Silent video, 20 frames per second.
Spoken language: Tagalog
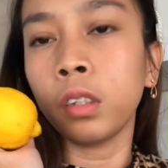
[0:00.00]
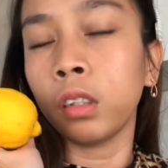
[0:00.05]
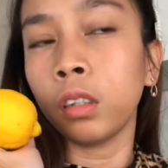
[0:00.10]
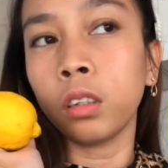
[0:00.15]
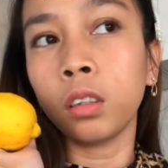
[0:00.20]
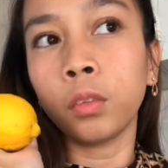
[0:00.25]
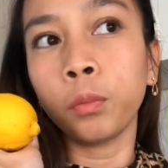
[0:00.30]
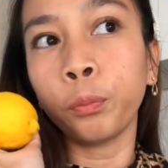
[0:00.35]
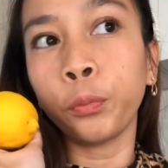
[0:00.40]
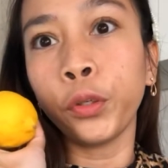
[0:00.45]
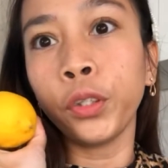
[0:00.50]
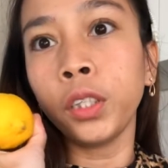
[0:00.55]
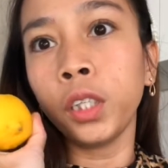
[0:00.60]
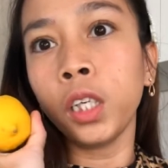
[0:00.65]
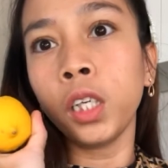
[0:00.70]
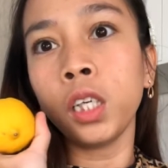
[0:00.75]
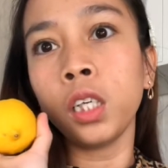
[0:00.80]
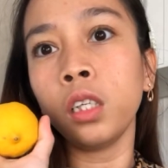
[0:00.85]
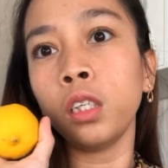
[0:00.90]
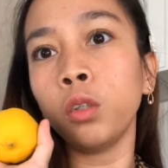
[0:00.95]
first you
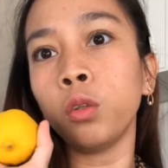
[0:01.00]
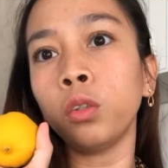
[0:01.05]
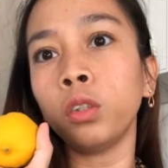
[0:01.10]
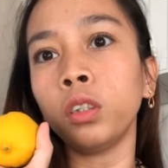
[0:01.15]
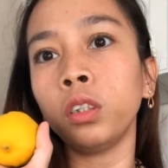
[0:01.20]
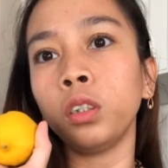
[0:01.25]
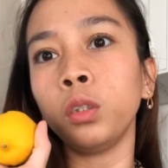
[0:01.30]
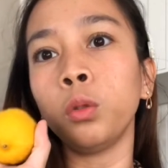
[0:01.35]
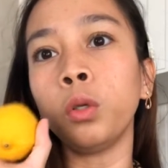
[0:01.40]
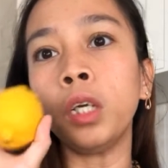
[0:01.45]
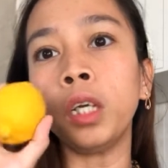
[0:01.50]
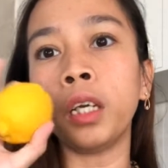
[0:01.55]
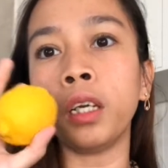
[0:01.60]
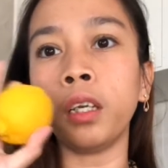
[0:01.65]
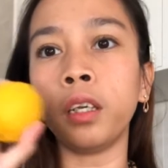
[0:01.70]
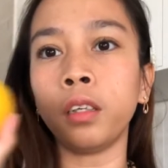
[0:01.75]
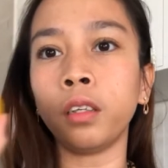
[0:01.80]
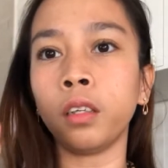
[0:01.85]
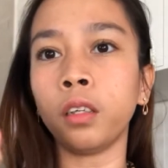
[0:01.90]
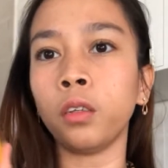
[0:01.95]
need is
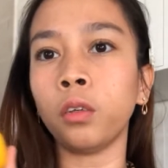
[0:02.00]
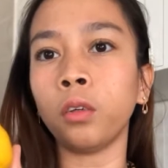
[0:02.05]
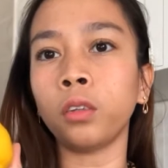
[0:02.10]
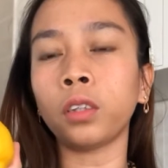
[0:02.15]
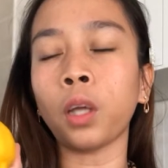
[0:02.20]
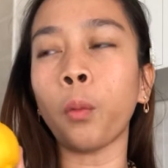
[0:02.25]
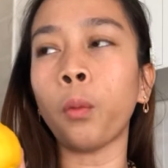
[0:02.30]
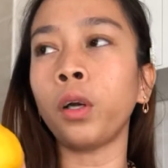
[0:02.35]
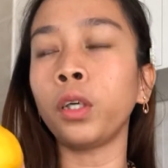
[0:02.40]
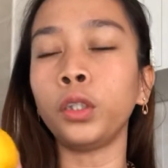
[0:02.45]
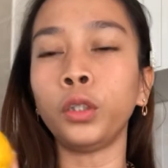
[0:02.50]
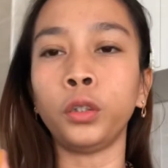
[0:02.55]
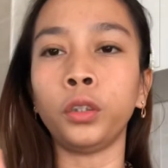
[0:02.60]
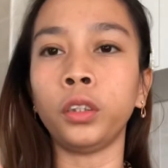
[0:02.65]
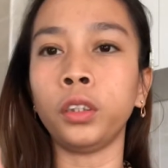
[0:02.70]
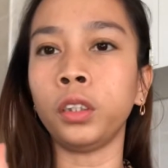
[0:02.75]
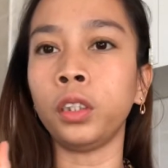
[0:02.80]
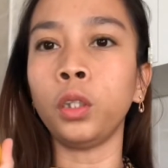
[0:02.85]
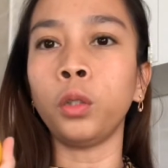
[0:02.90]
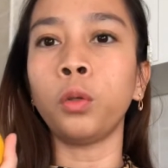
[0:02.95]
lemon and you can
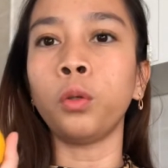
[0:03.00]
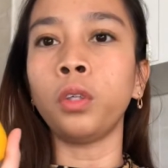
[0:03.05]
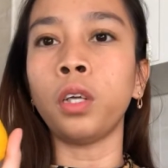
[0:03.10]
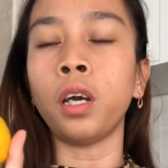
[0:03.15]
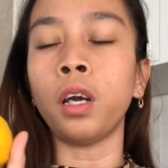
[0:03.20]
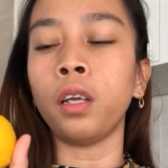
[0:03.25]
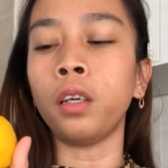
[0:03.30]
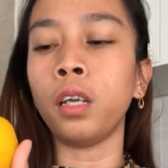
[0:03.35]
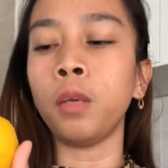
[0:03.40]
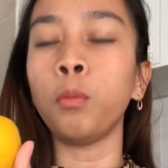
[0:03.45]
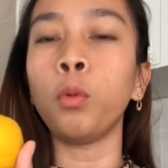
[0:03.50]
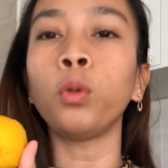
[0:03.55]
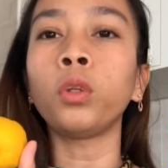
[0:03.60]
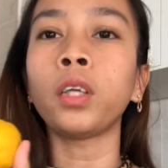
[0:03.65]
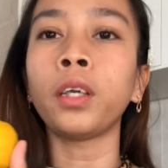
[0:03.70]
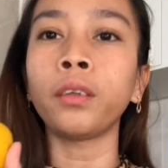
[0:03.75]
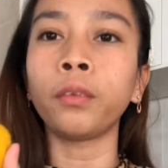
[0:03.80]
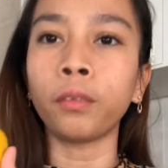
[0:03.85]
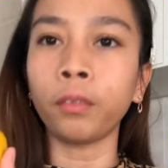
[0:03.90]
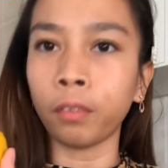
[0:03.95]
also use a
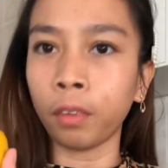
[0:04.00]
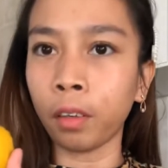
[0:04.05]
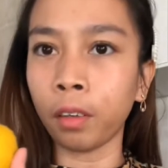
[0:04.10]
lime